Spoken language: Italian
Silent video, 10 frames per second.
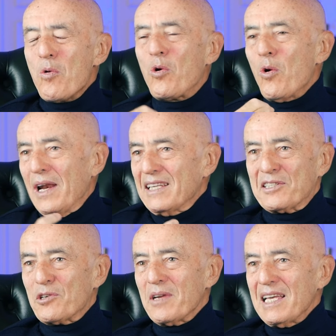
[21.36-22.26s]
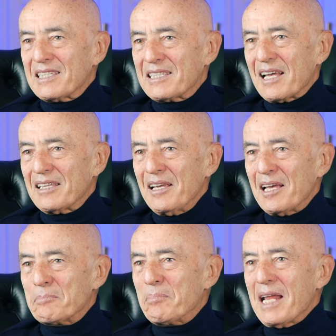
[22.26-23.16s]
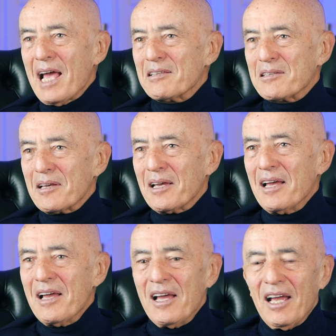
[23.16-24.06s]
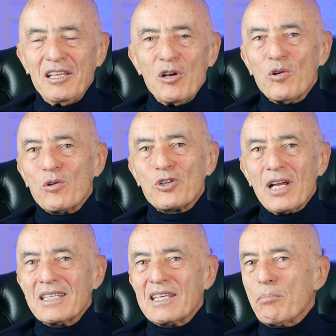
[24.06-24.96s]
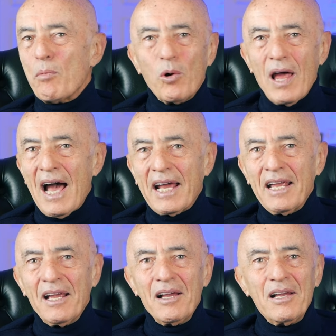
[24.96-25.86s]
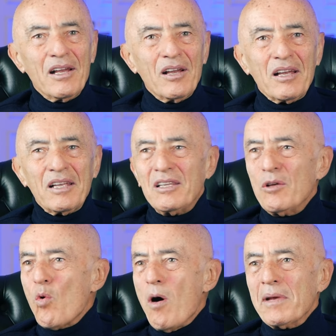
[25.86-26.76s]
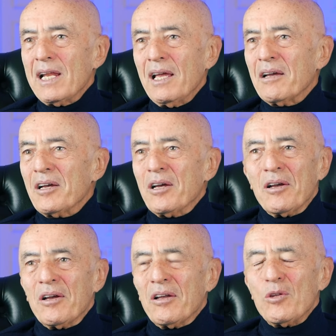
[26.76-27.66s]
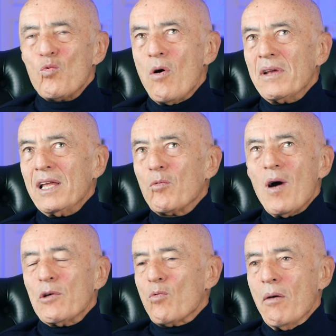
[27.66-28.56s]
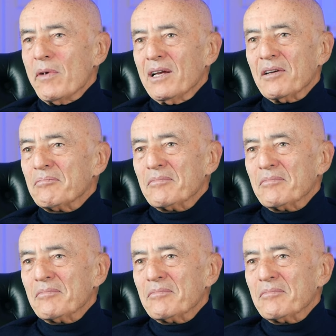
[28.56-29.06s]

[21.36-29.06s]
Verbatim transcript: un collezionista di esperienze e di conoscenze popolari e di uomini gli uomini, quali uomini?